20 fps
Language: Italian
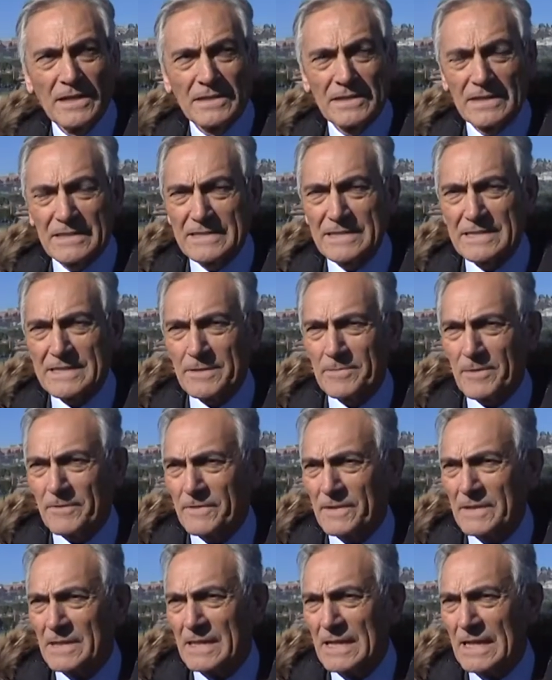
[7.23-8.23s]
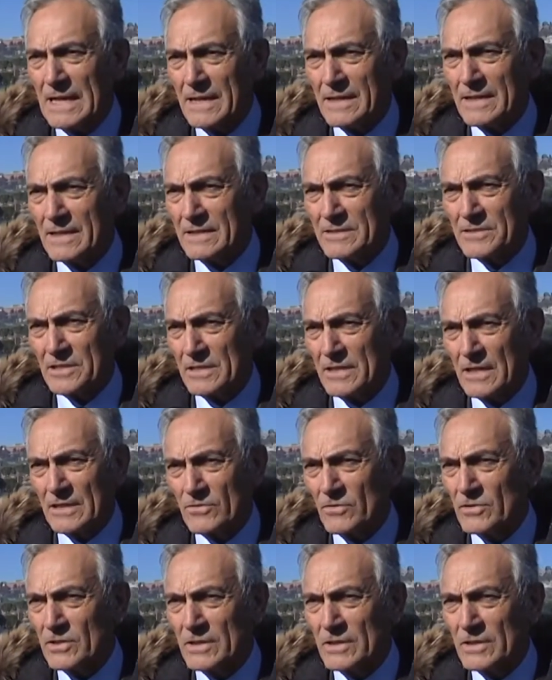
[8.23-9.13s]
del, sistema federale, cercando